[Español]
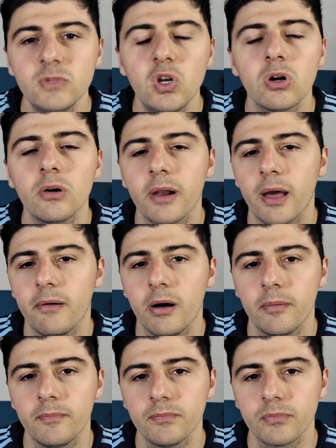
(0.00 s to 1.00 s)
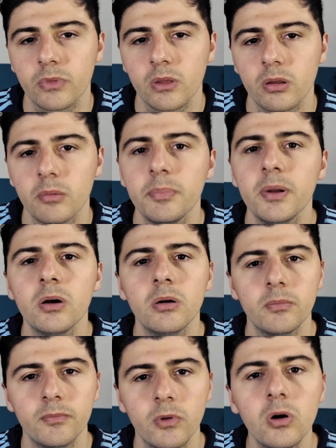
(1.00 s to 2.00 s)
no lo cobraba.
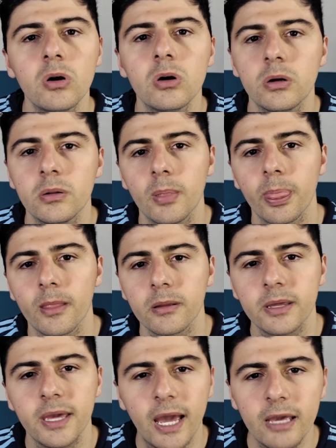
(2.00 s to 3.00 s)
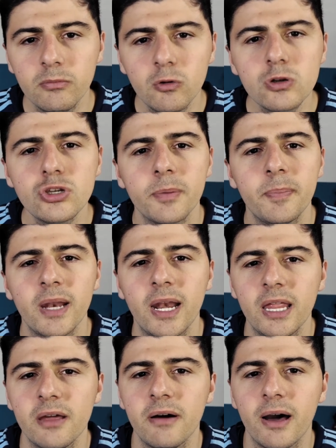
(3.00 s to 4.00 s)
Pero, ojo, que hay muchos
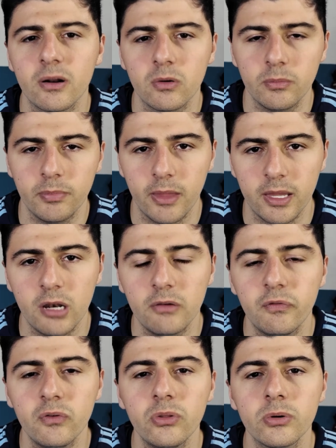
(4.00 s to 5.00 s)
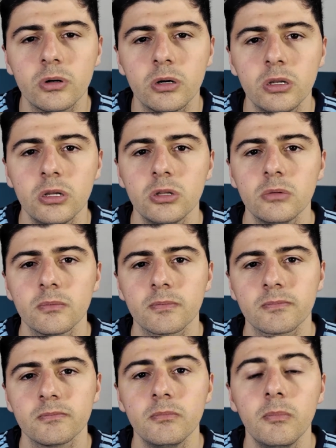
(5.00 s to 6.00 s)
penales de VAR en el fútbol
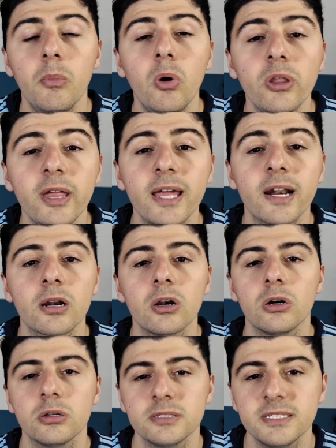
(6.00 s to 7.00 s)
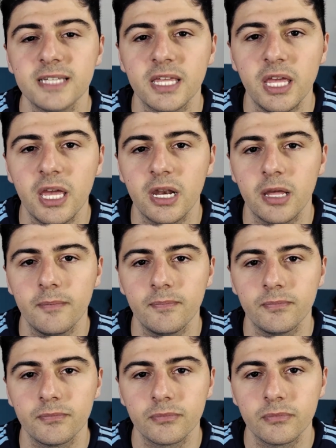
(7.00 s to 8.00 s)
moderno, si se quiere,
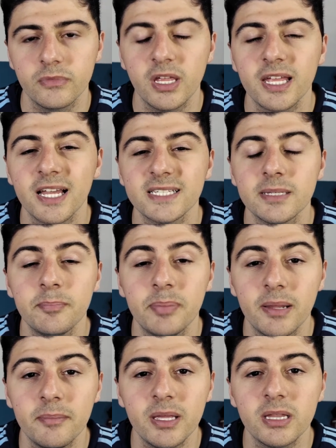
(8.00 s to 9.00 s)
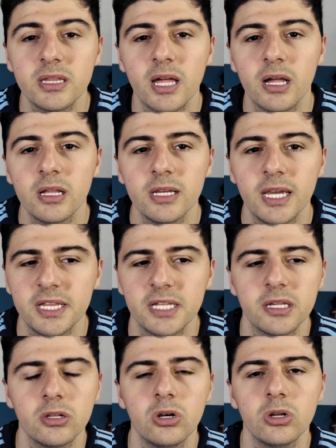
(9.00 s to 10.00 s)
desde que se implementa
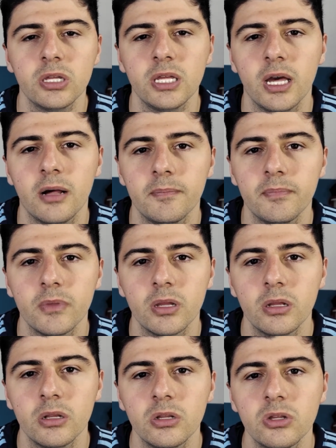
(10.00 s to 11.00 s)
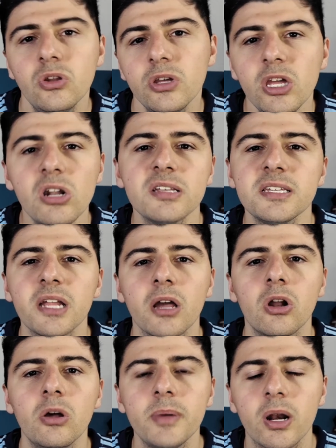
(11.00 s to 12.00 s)
esta tecnología. No quiero decir
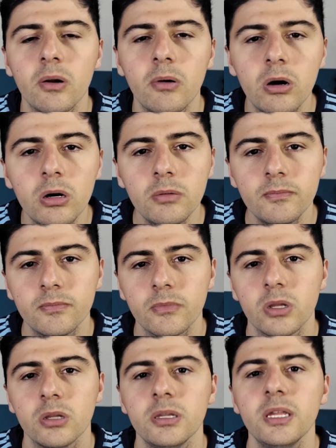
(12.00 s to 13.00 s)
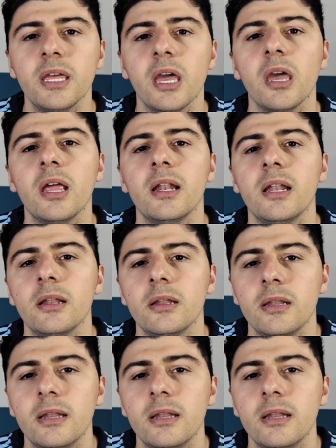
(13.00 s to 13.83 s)
que Colombia robó, ni que,